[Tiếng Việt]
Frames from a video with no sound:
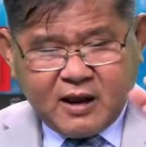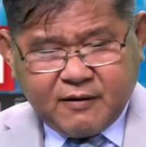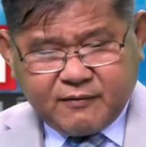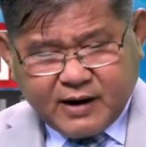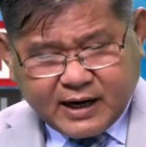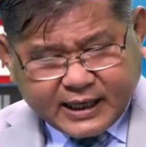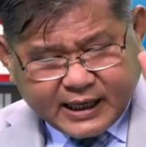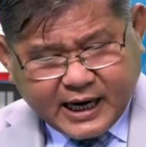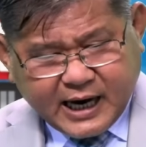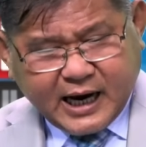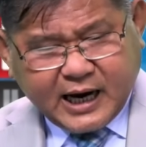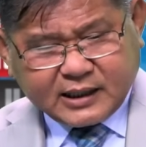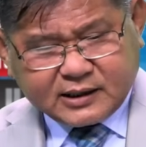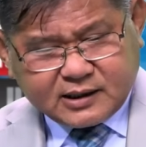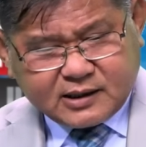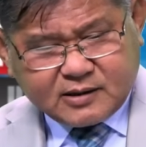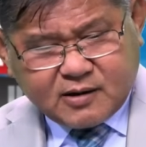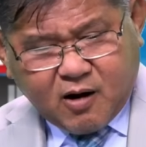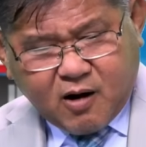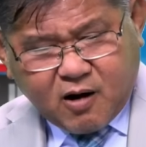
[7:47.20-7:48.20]
và kể
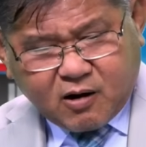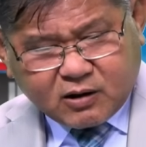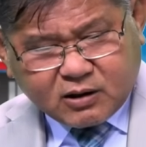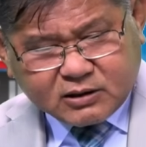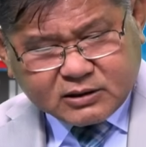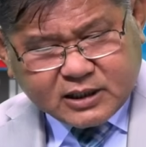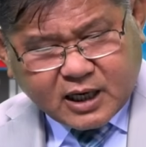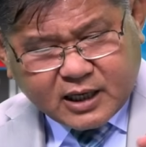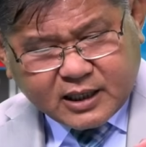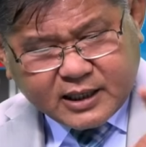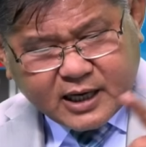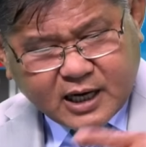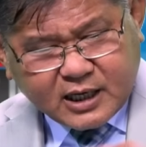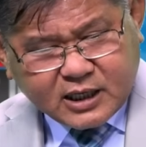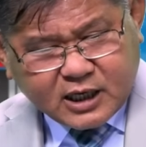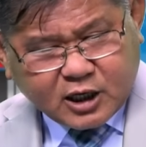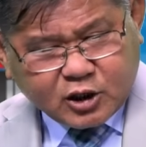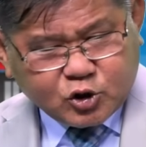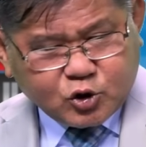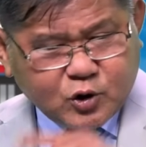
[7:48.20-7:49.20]
từ đó nó dẫn đến
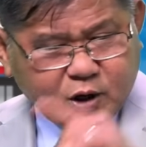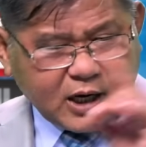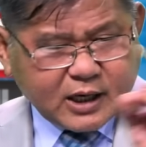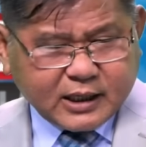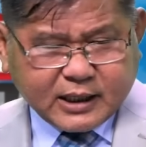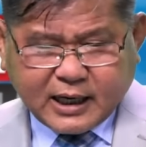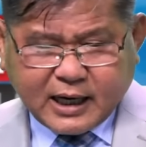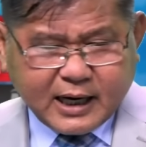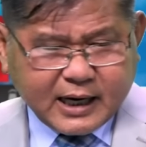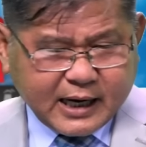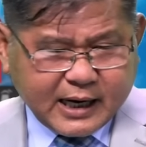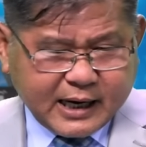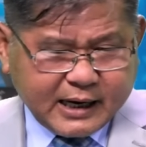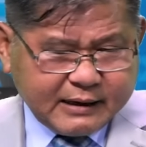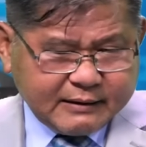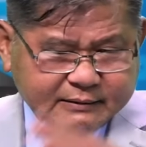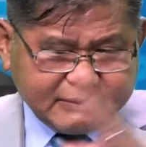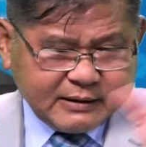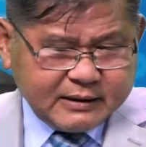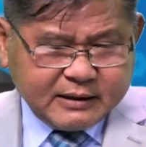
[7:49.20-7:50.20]
những cái chuyện nghĩa
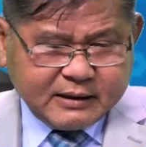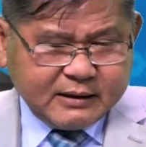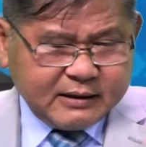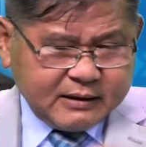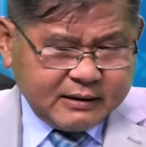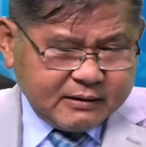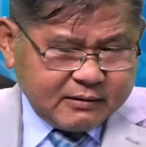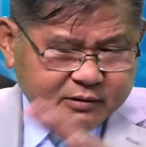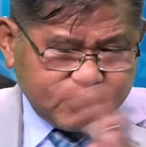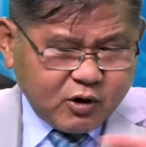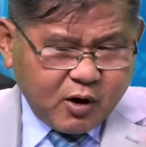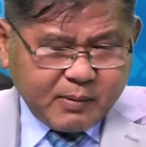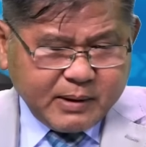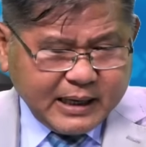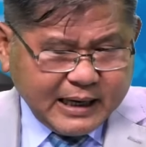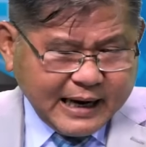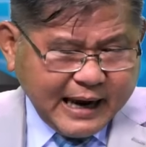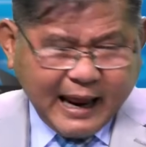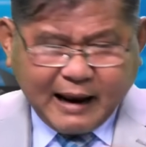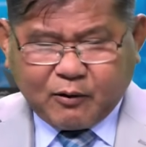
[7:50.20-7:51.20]
là nó
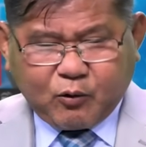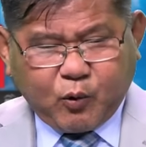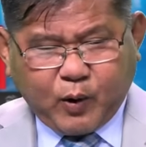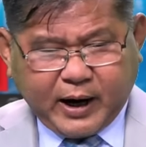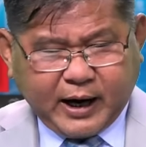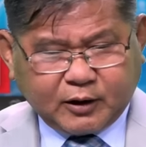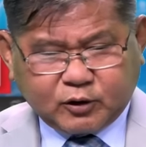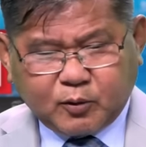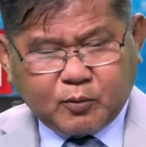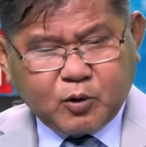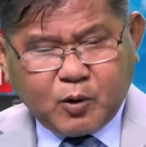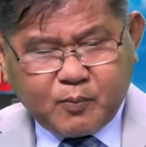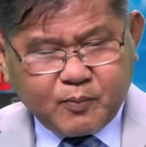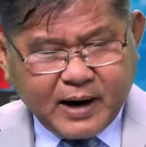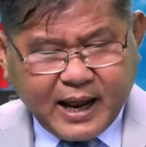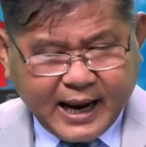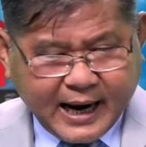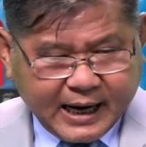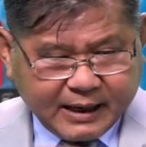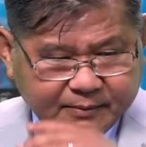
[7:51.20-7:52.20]
bị lạc quẻ tùm lum
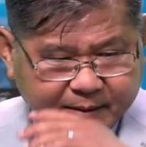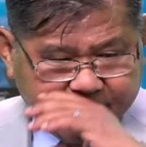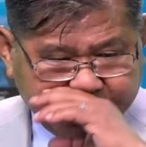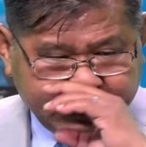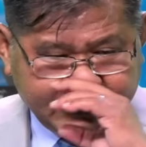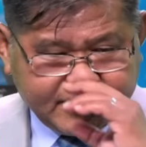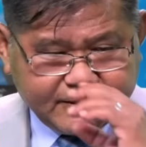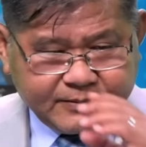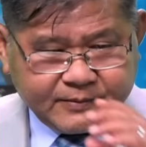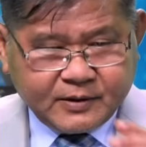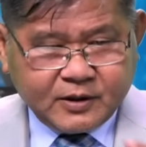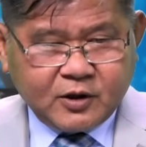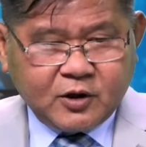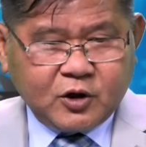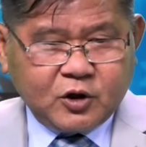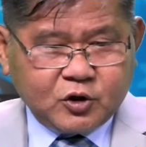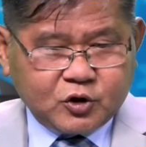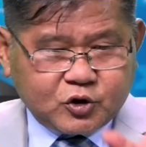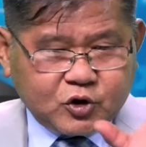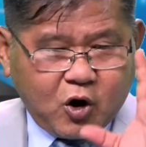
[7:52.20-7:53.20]
la hai bên
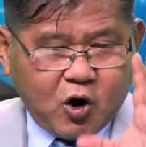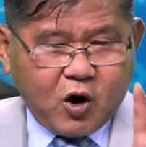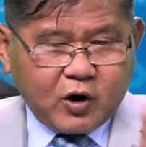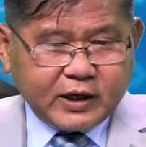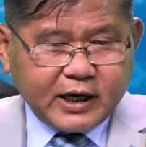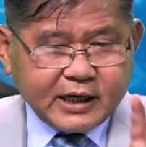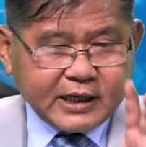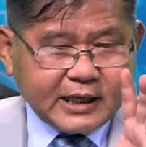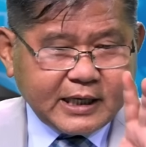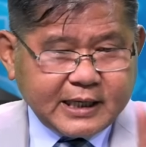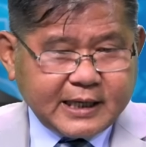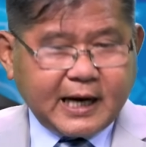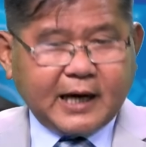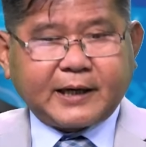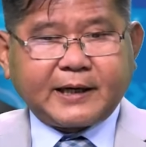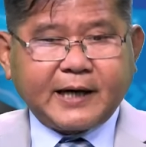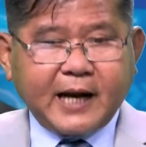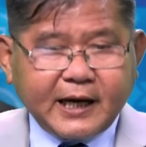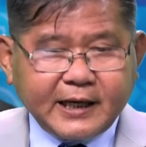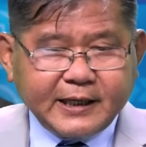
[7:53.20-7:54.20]
cho đến khi
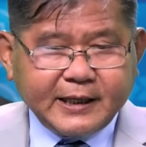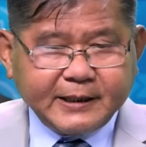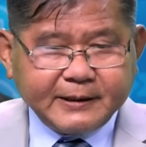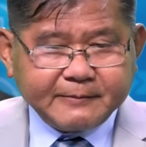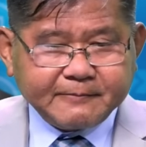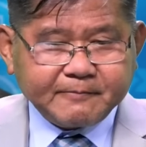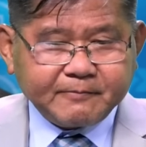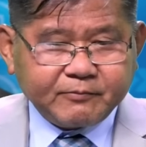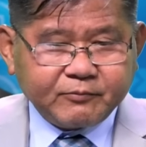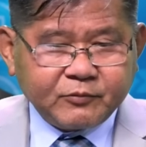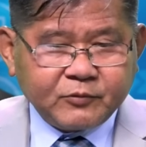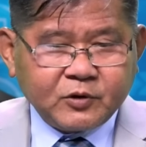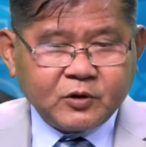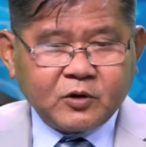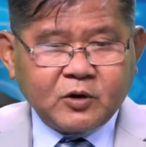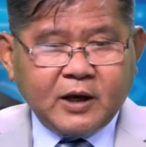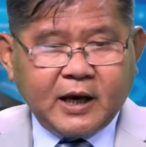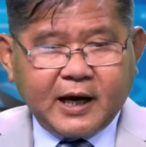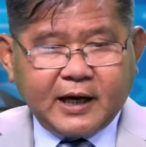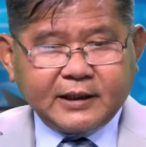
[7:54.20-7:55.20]
gần đây
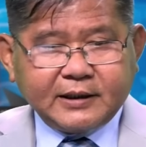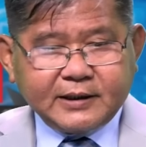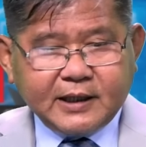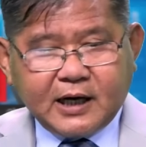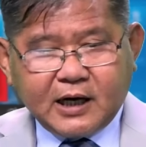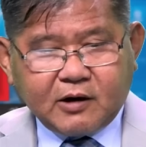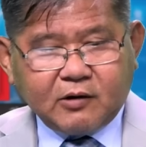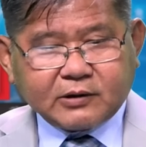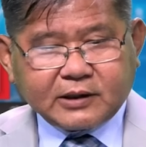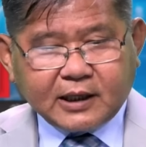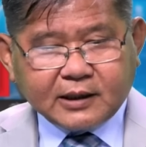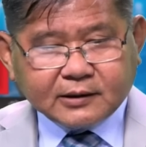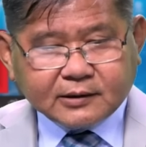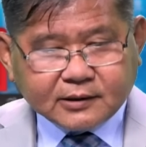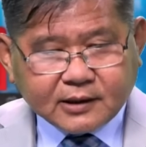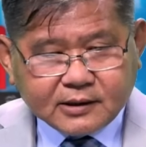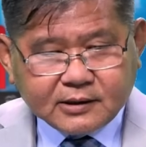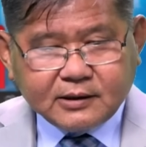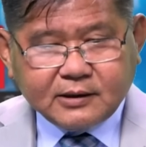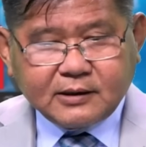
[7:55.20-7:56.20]
anh nhớ vào tháng
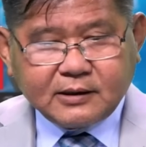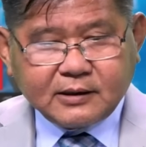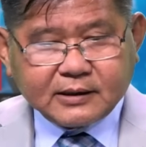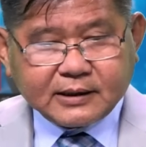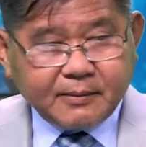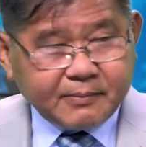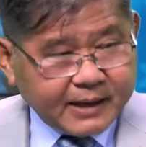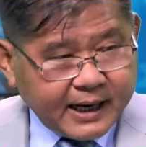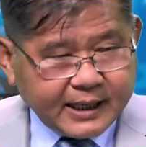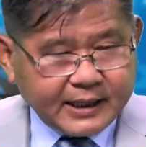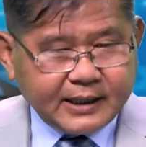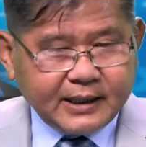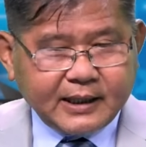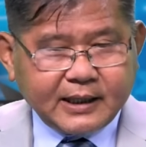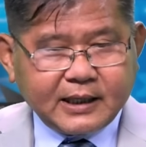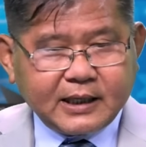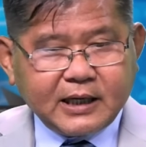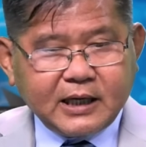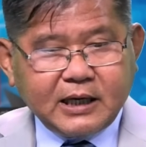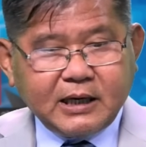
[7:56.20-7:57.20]
4 năm nay
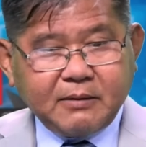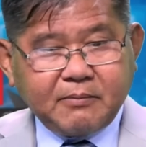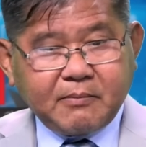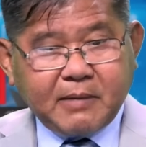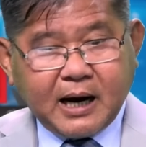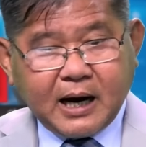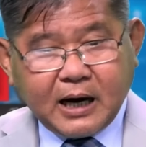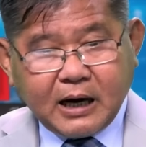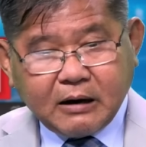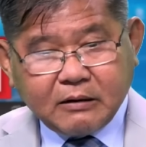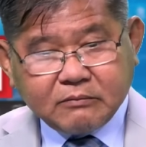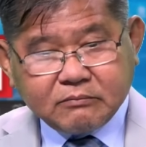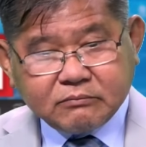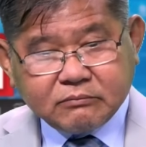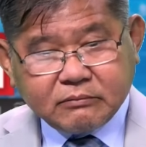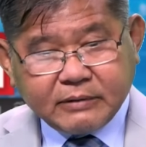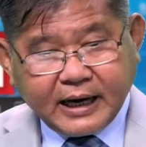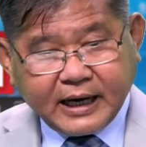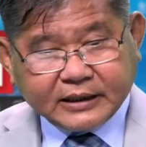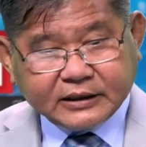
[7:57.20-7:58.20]
khi mà
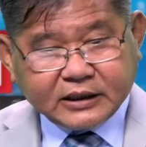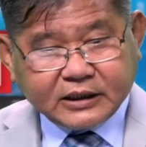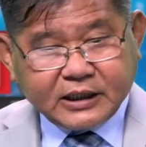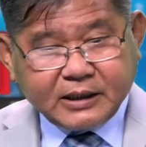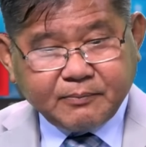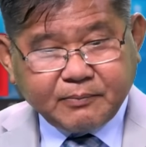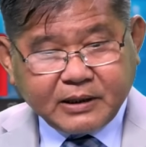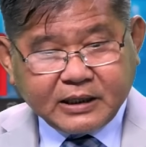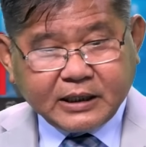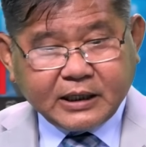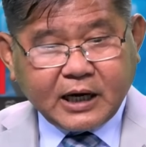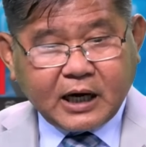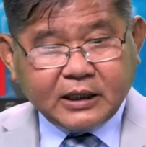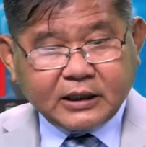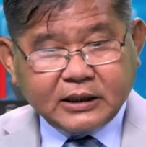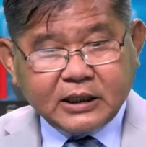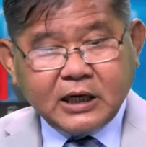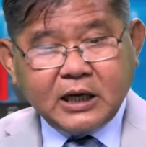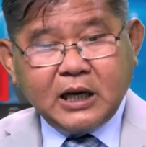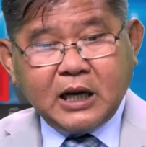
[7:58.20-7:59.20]
ông Anthony
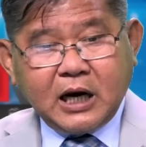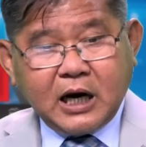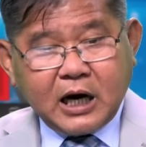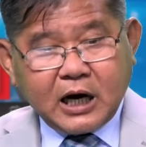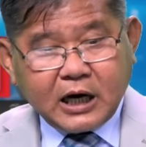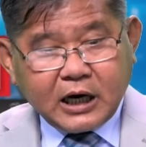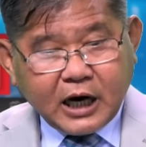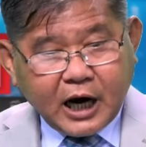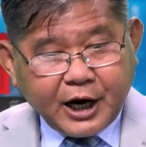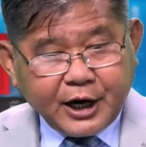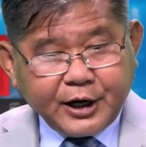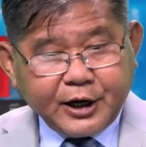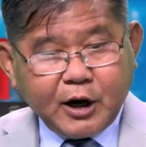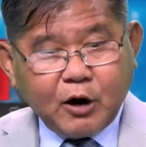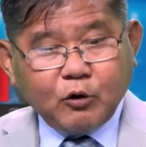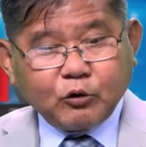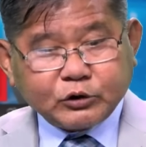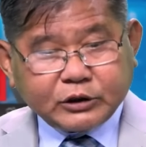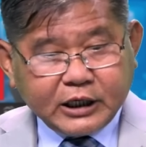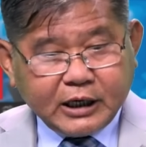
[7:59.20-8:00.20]
Blinken lần
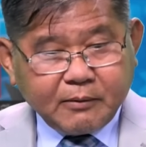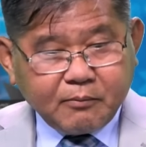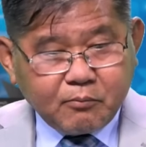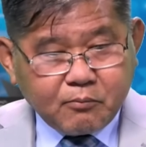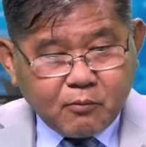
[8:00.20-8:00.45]
đầu tiên